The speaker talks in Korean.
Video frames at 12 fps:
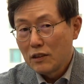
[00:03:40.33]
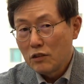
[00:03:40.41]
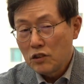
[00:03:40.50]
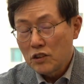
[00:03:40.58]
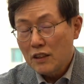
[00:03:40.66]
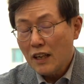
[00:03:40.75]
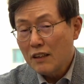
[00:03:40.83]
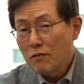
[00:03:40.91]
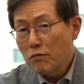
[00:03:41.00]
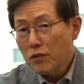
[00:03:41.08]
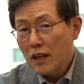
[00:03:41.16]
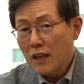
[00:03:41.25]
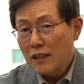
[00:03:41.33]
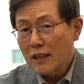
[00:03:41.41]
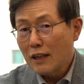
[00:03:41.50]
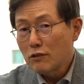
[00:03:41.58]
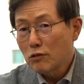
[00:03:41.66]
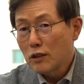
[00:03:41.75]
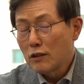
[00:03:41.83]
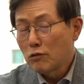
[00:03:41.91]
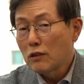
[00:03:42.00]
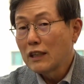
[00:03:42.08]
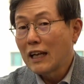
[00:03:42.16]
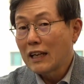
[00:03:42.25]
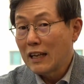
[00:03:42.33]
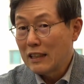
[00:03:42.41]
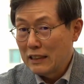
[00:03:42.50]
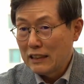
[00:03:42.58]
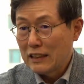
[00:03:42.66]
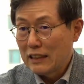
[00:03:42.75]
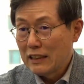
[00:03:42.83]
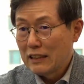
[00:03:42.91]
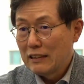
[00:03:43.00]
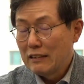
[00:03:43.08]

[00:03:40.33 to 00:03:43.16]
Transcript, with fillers: 디지털 인프라를 가지고 있는 우리나라는 음.